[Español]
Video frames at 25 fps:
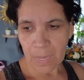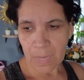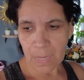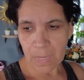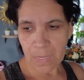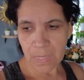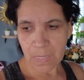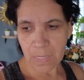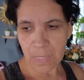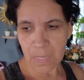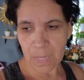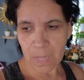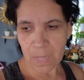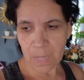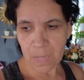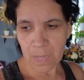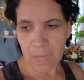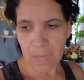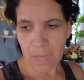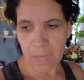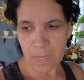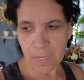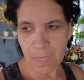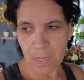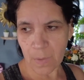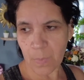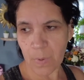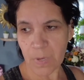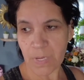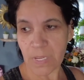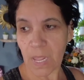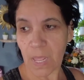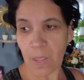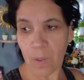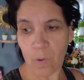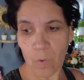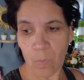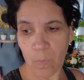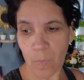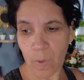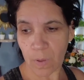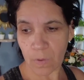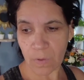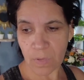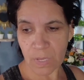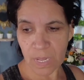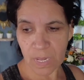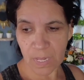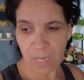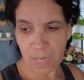Este, siempre está ahí
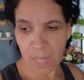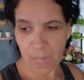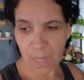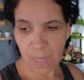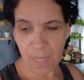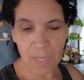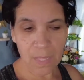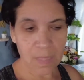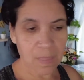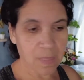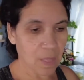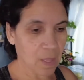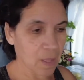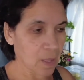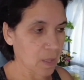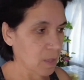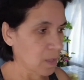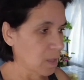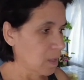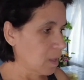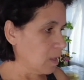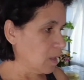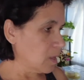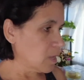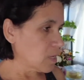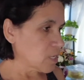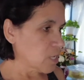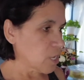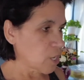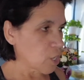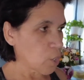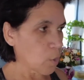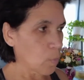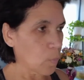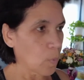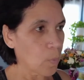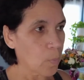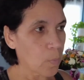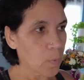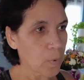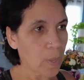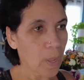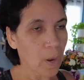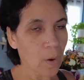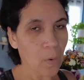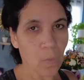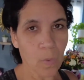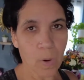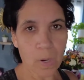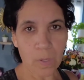conmigo sentadita. Si yo me
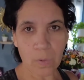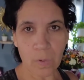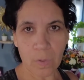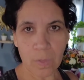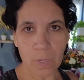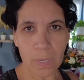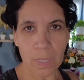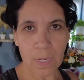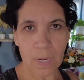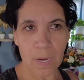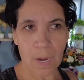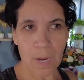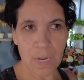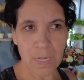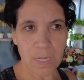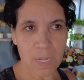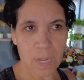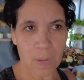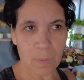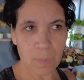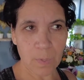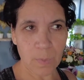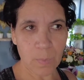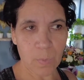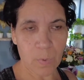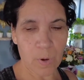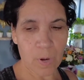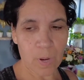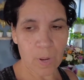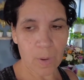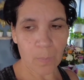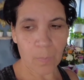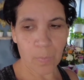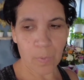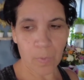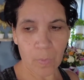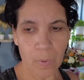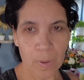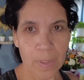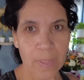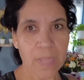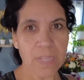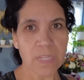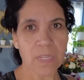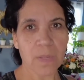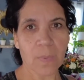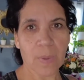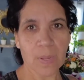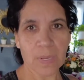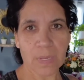voy al cuarto a atender las camas, por ejemplo,
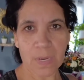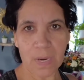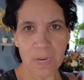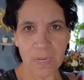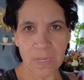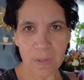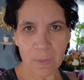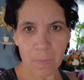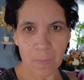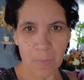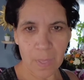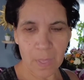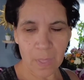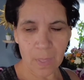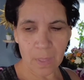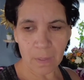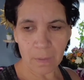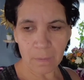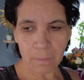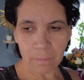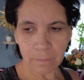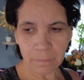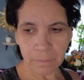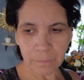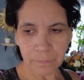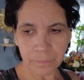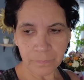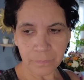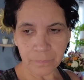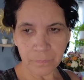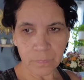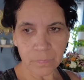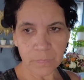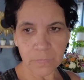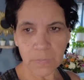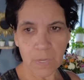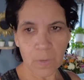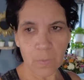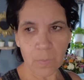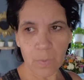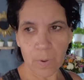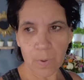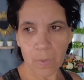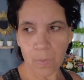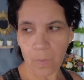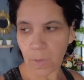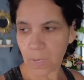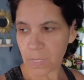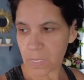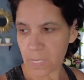ella se va atrás de mí. Y
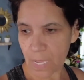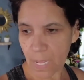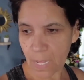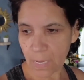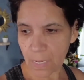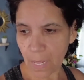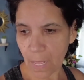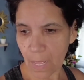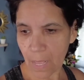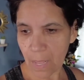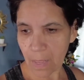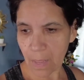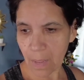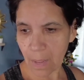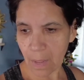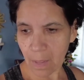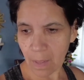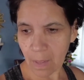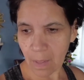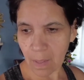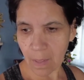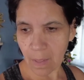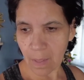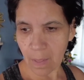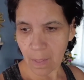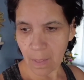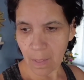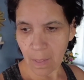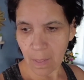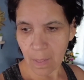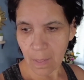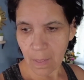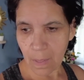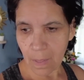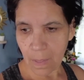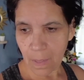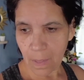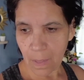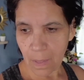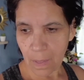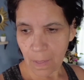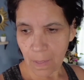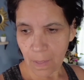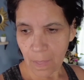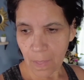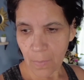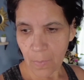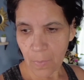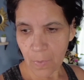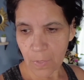bueno, así anda ella.
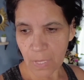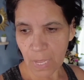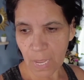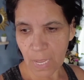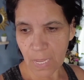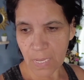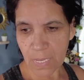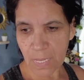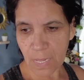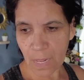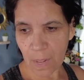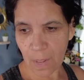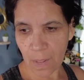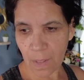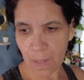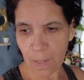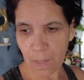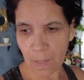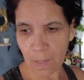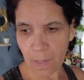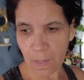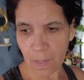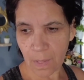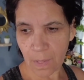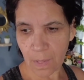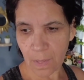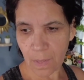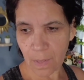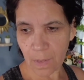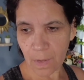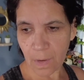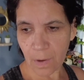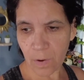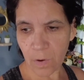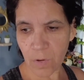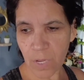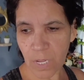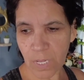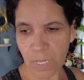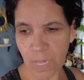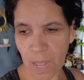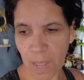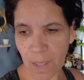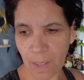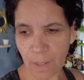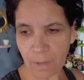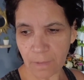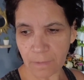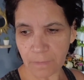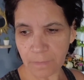Y pues ahí está.
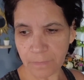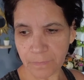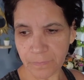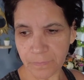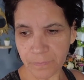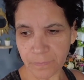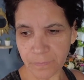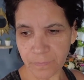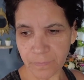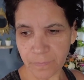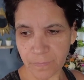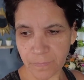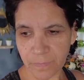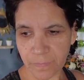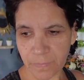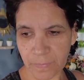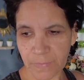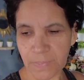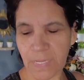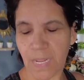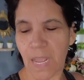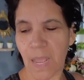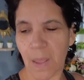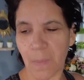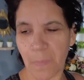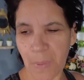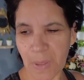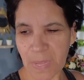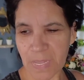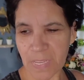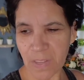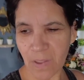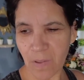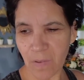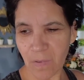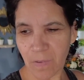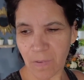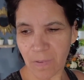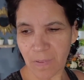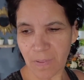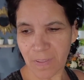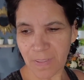Rosita, ¿qué pasó?